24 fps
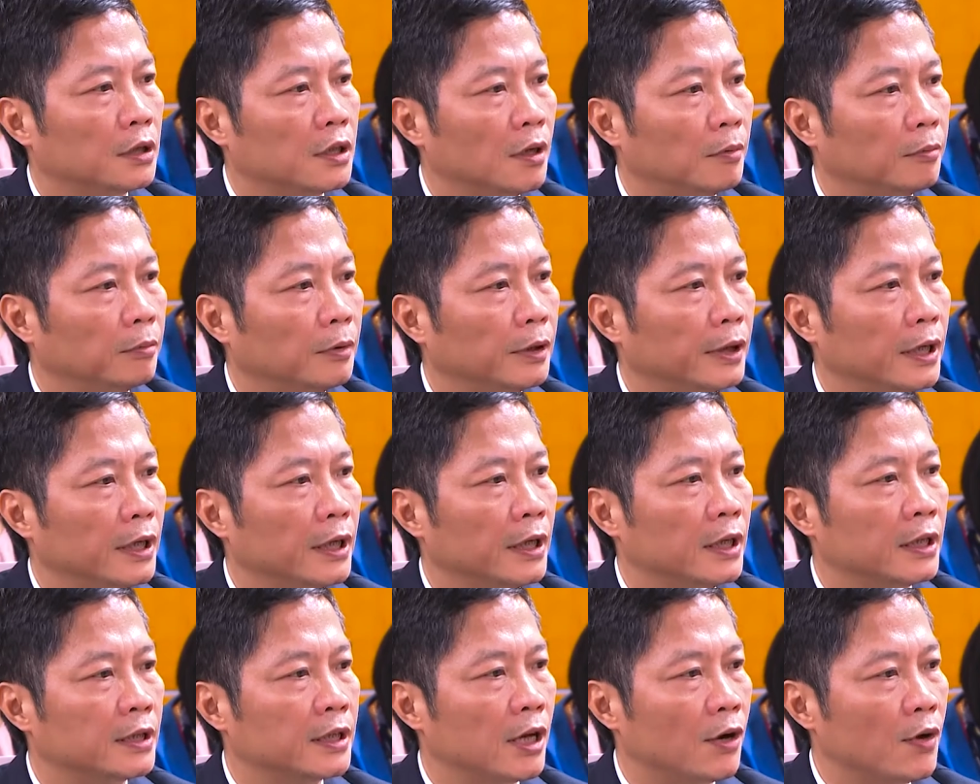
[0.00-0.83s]
thể hiện
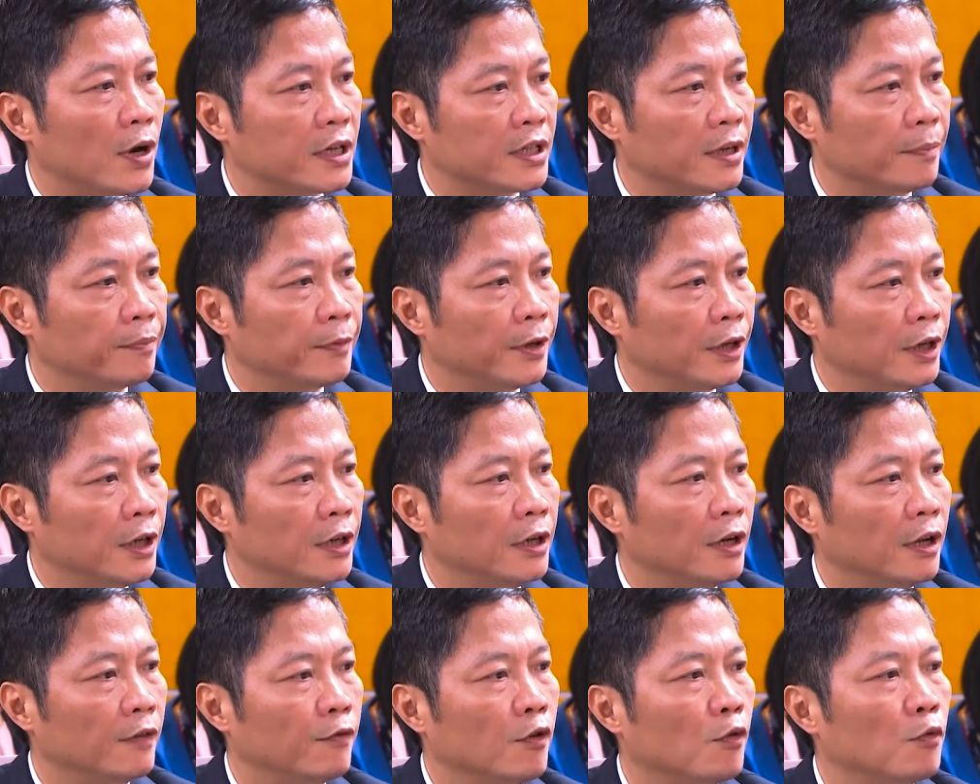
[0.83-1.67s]
vai trò chủ động
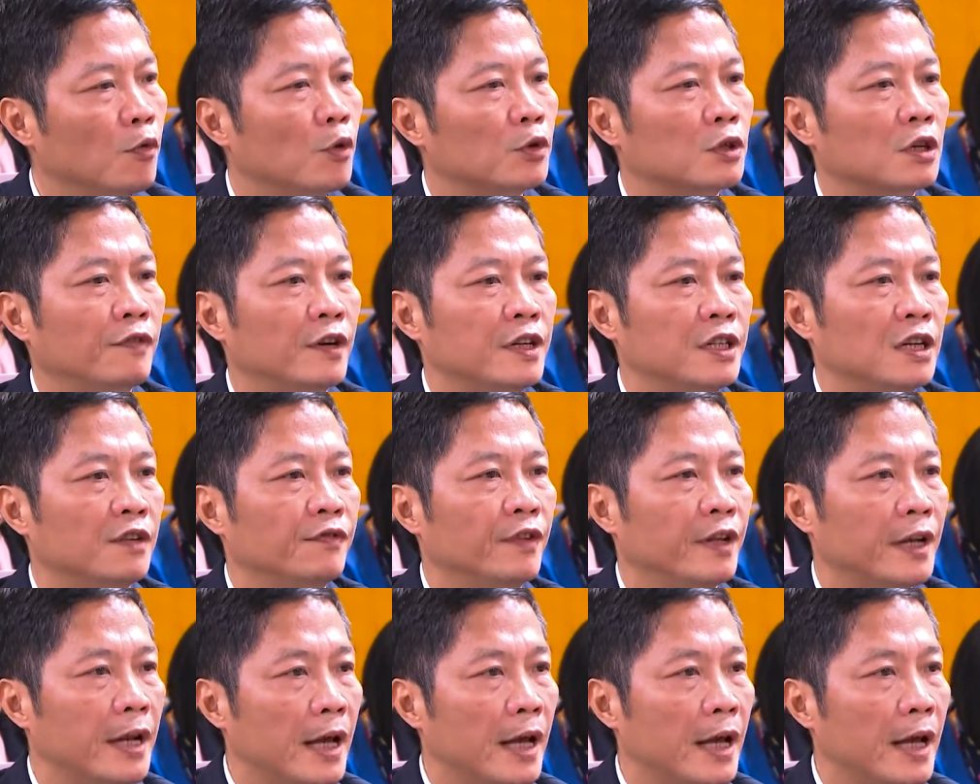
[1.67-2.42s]
của các cơ quan chủ